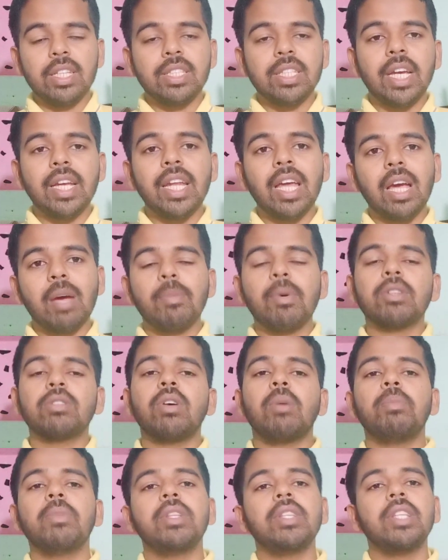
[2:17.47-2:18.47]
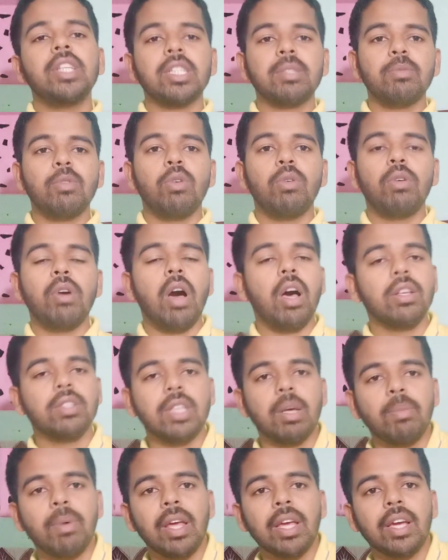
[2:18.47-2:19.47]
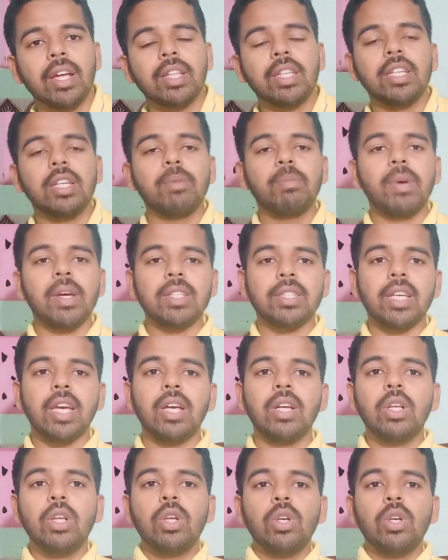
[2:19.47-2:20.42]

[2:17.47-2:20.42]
चाइना के पास अपने देश में वो सप्लाई कर देगी पैसा